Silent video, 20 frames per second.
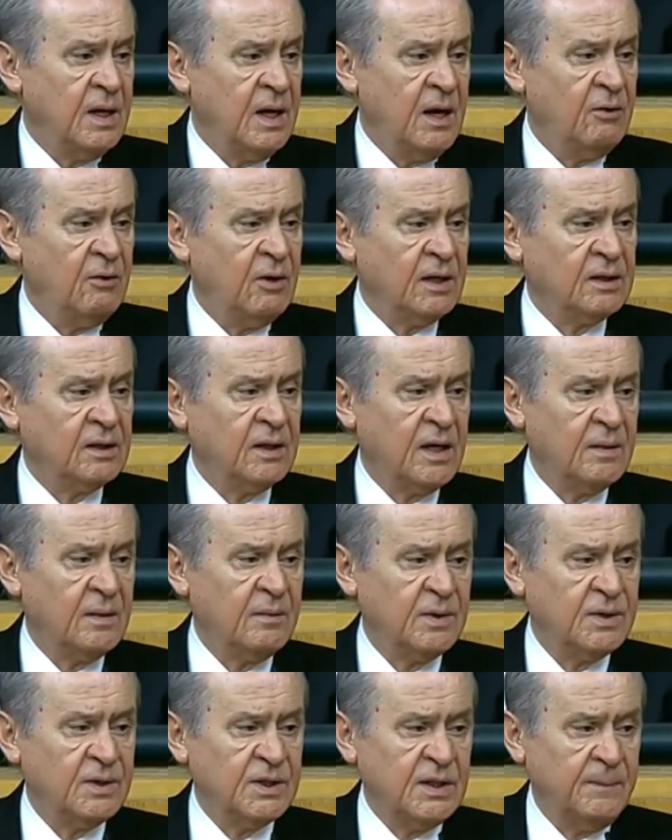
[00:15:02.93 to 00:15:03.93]

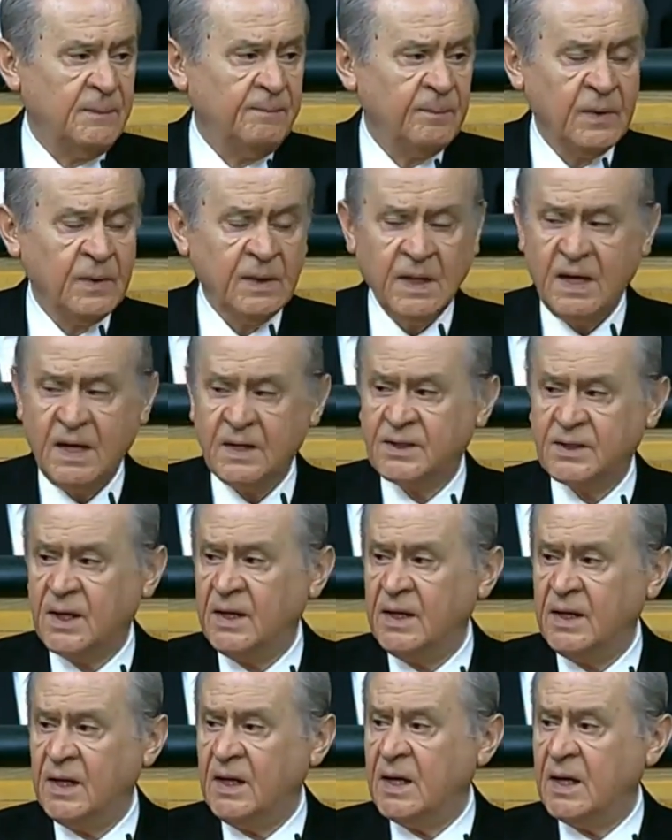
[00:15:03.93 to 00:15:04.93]
Evlatlarımızı
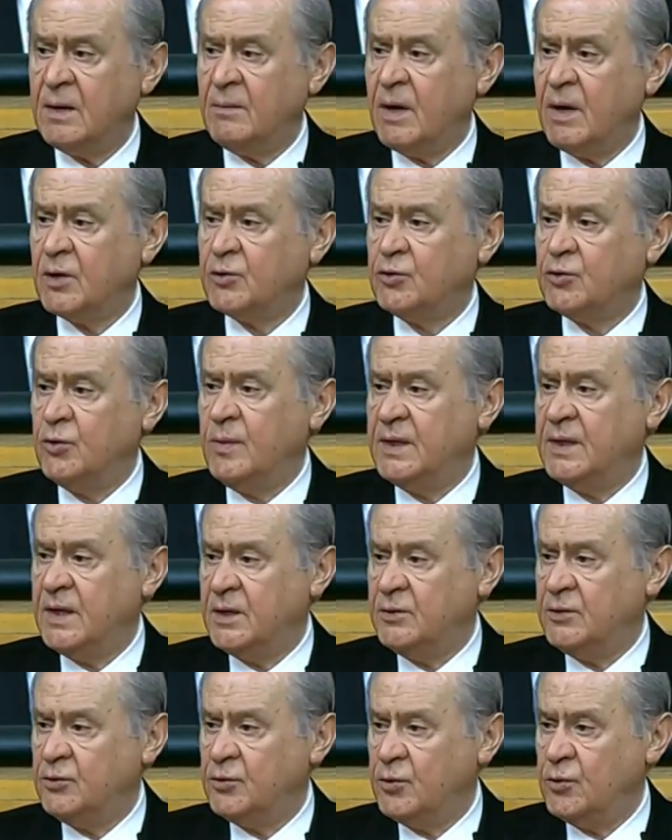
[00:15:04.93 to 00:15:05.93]
dershanelere mahkum
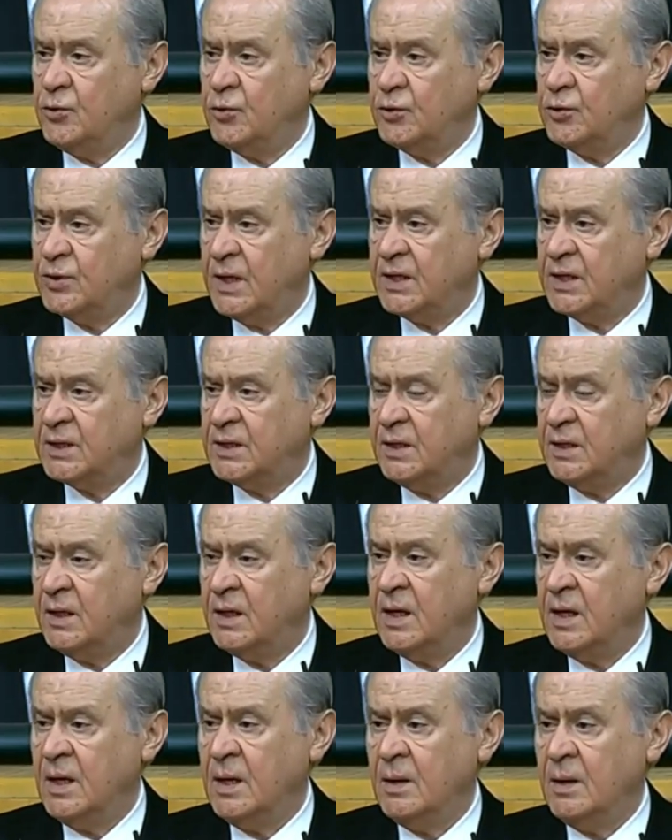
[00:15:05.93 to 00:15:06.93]
eden
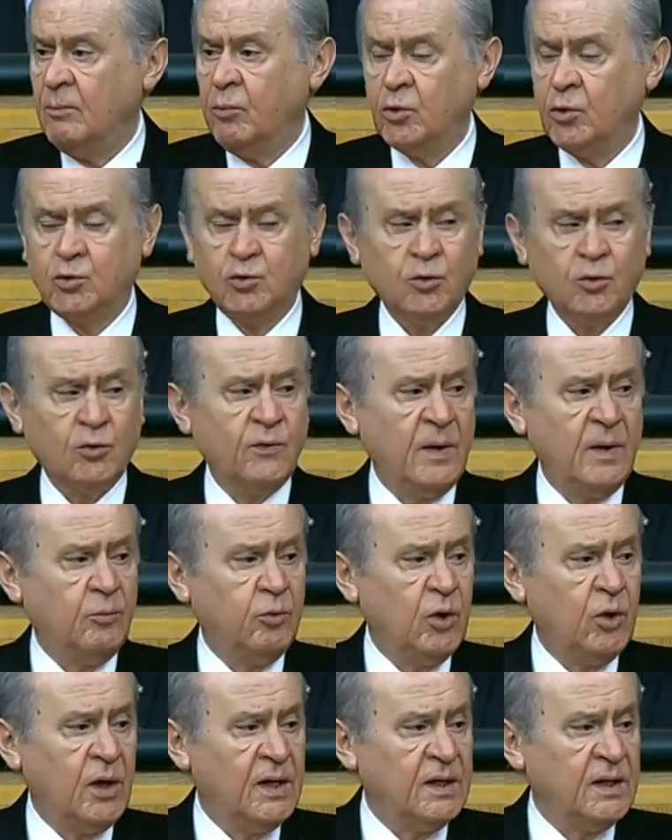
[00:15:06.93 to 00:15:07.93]
yürürlükteki bozuk ve
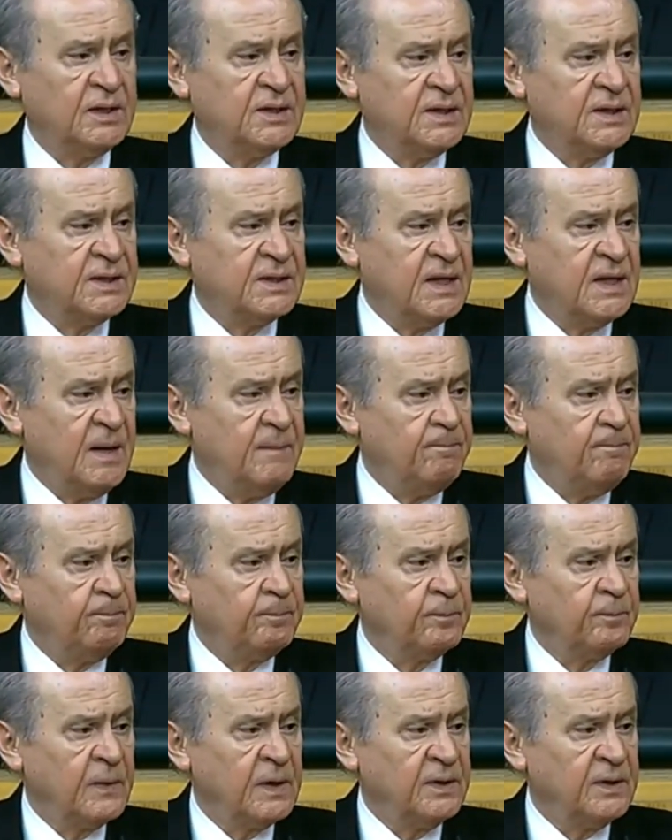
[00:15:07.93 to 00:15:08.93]
bulanık sistem
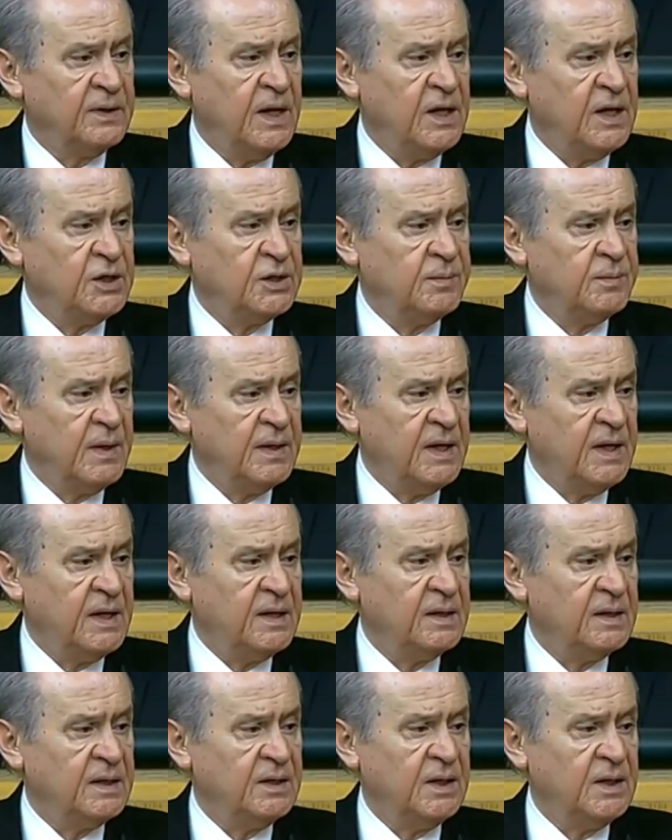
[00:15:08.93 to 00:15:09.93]

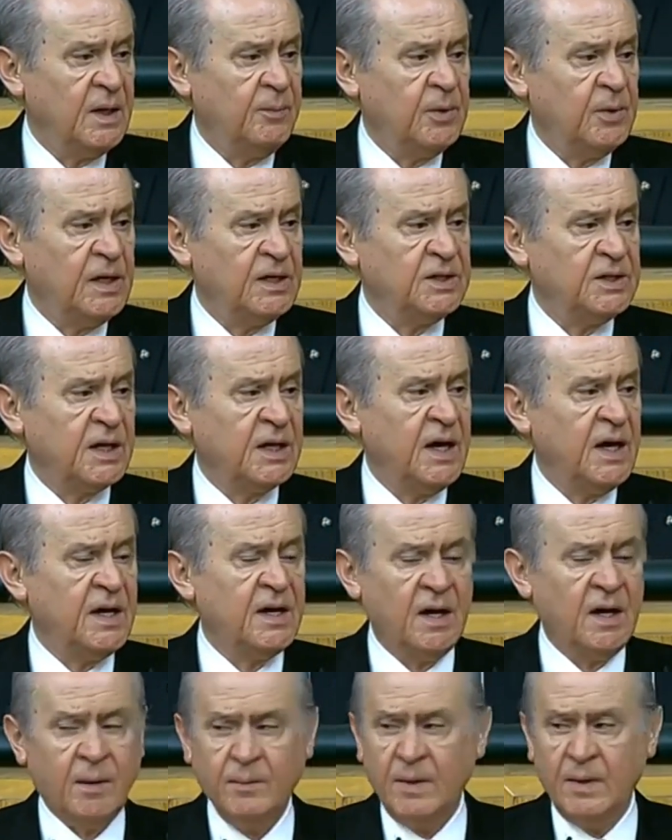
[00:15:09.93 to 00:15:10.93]
değişmeden yapılacak her
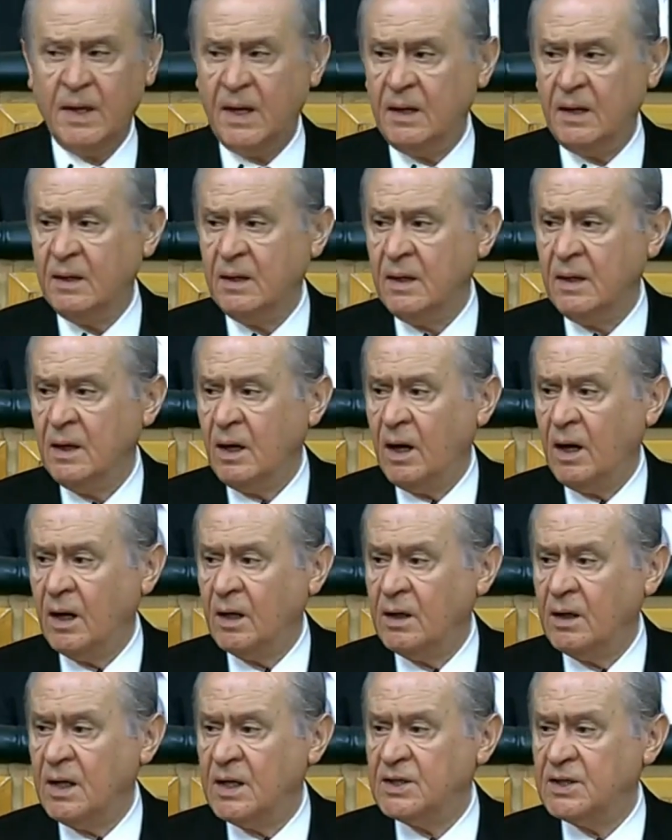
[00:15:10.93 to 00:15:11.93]
hamle,
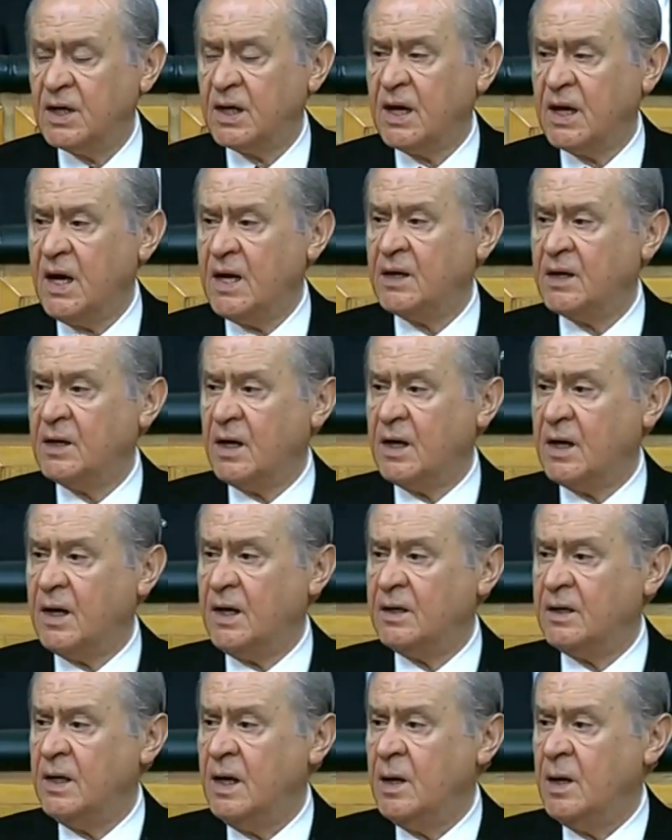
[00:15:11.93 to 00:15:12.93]
alınacak her
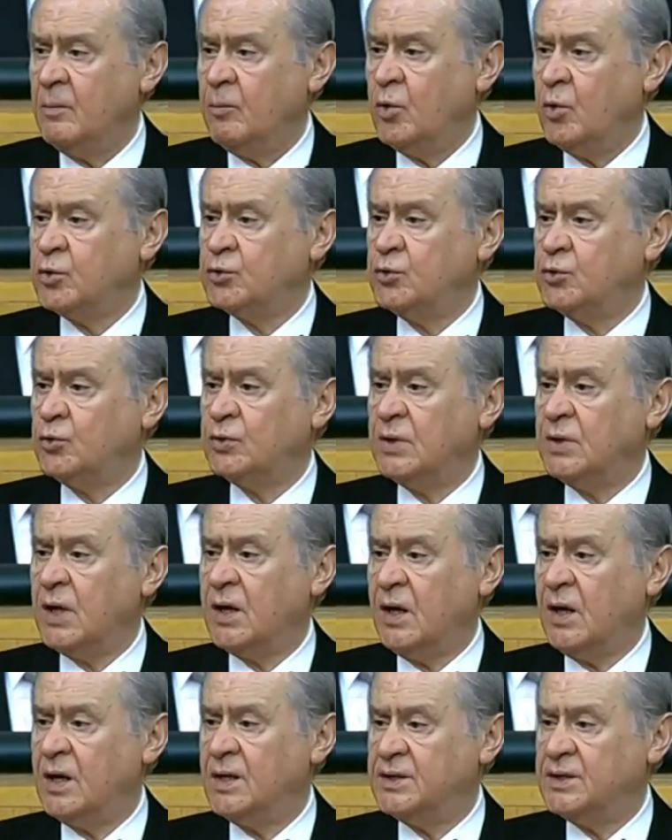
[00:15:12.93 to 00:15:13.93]
karar boşlukta
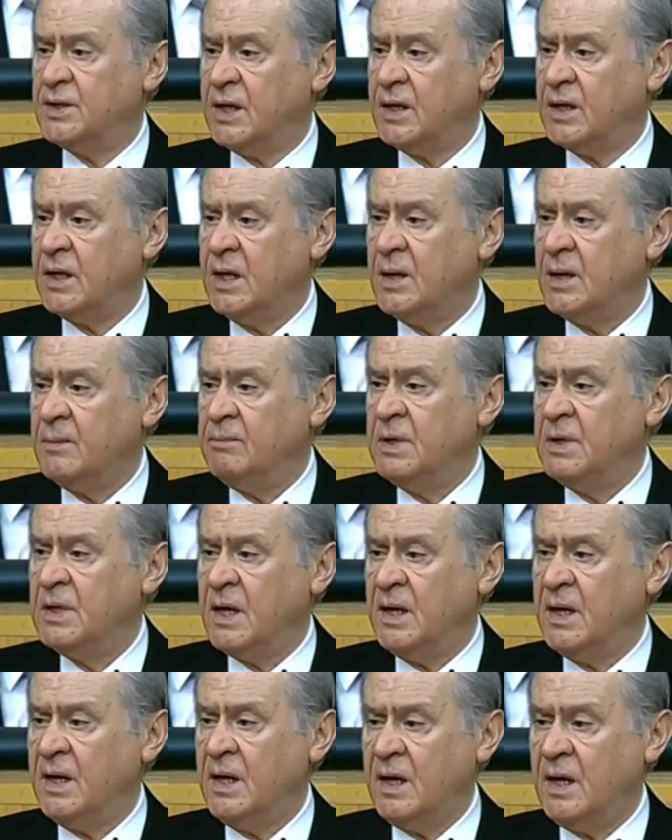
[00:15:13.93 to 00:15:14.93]
kalacak, bir
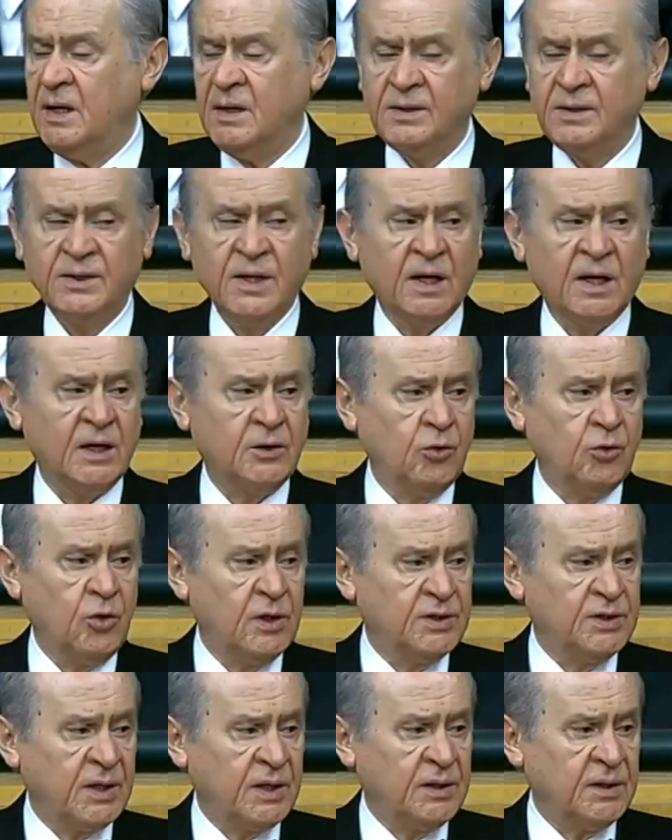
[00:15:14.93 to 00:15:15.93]
aya sakat
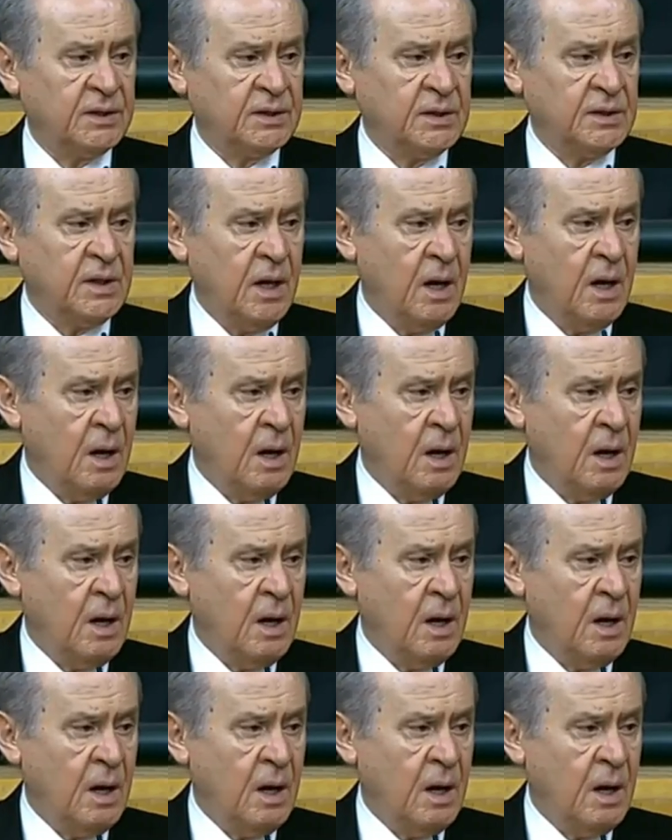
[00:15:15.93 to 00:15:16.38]
olacaktır.